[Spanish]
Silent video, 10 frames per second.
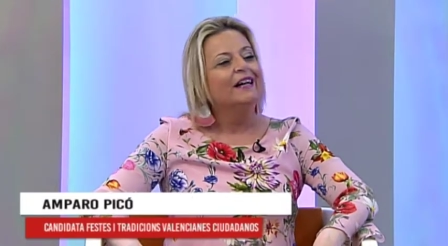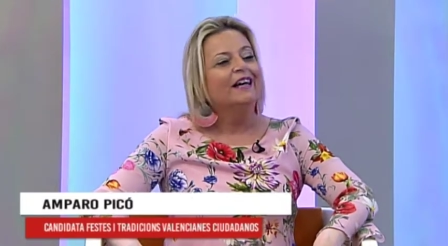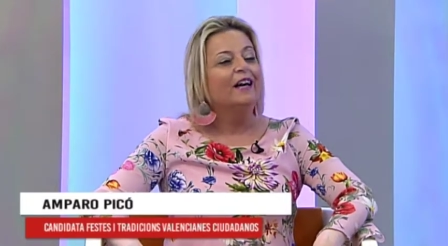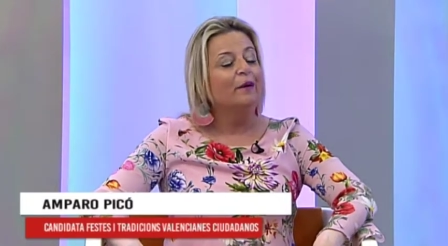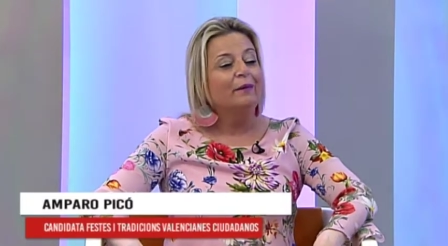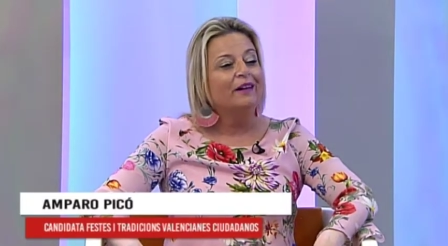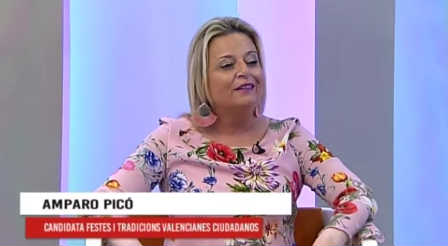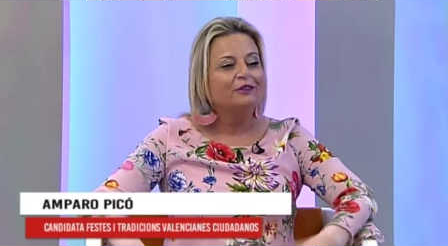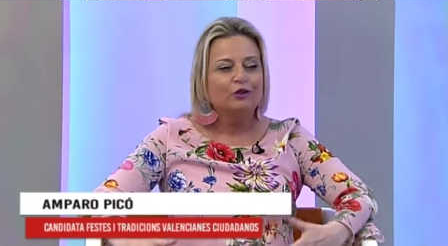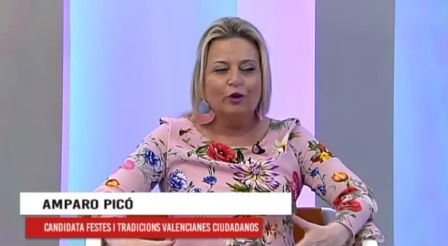que
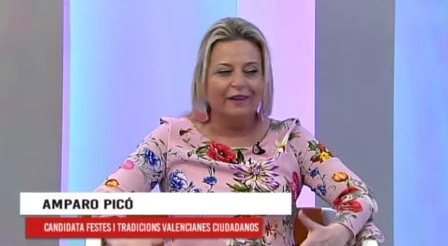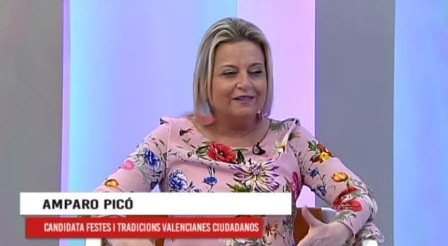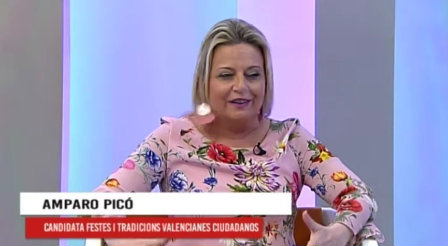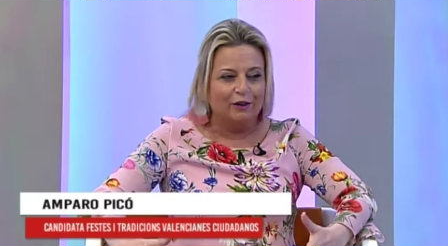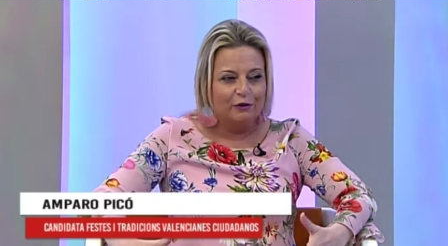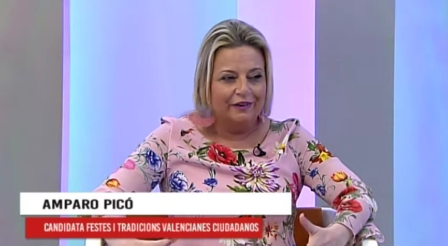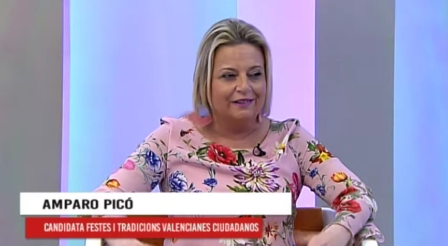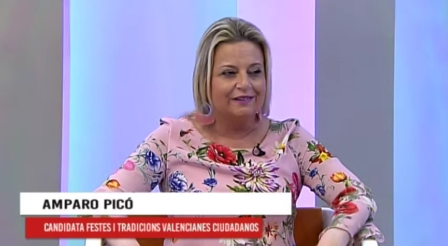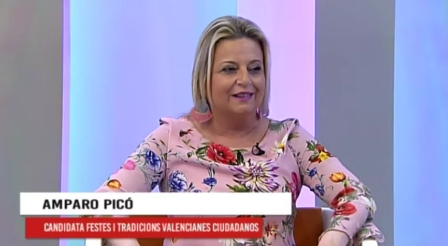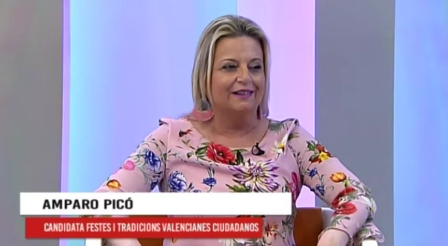ama todas las
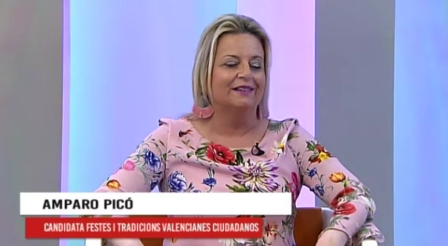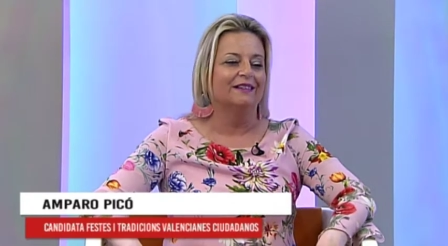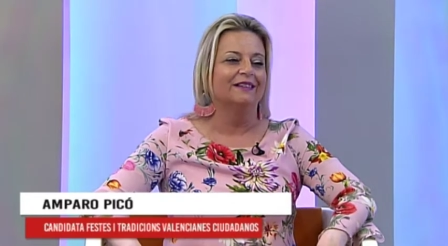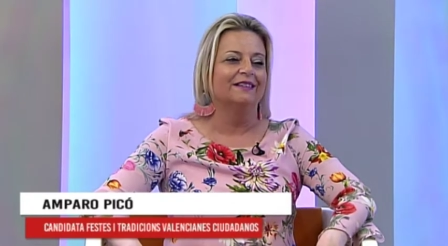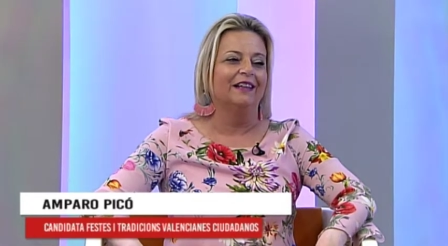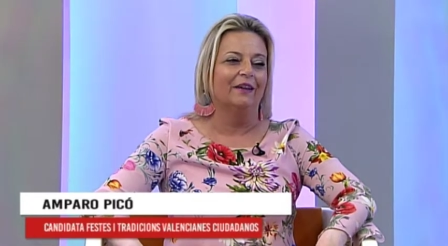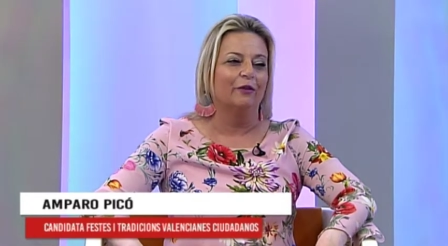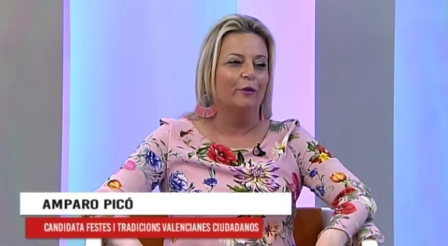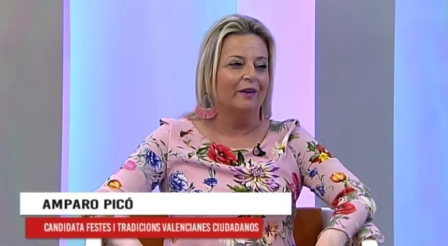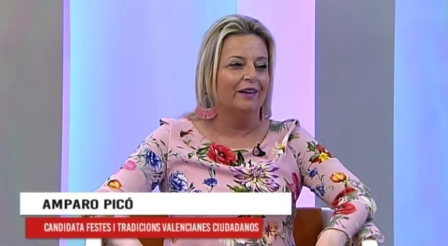fiestas de la
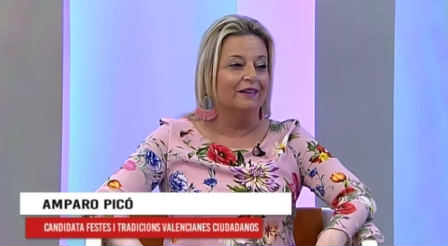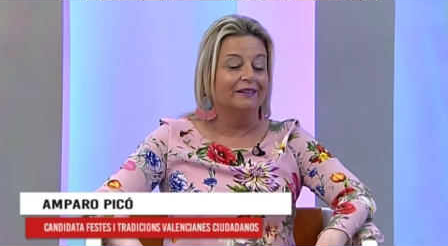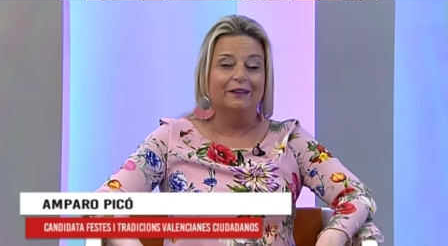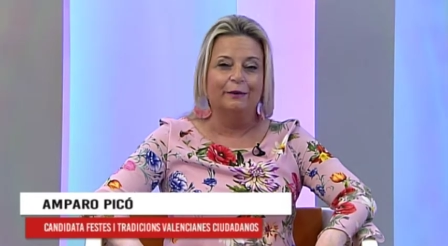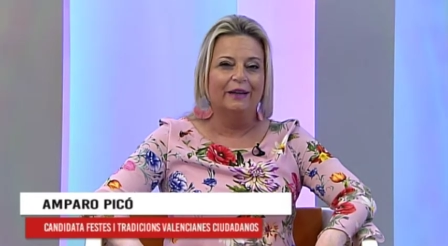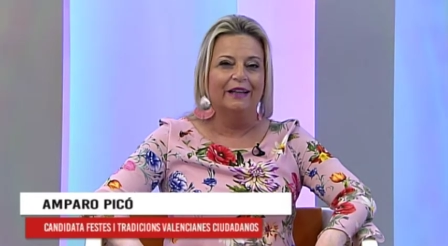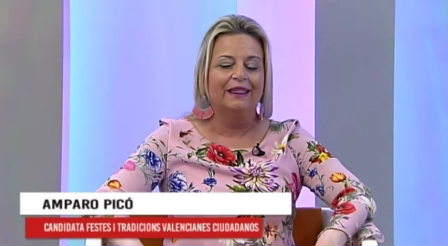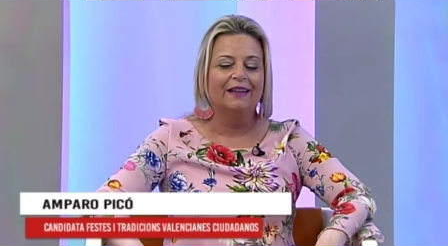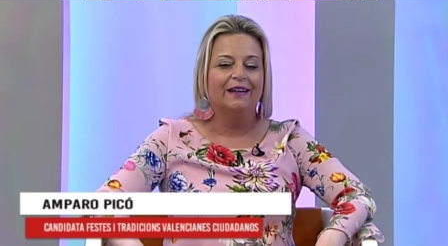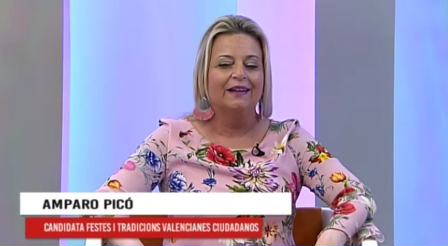ciudad de
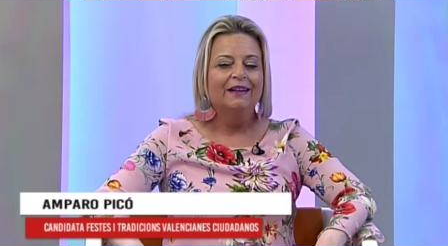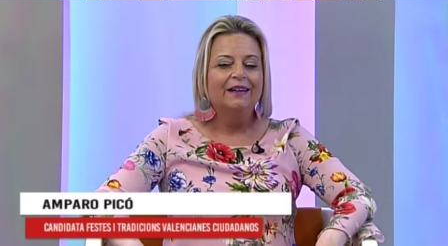Valencia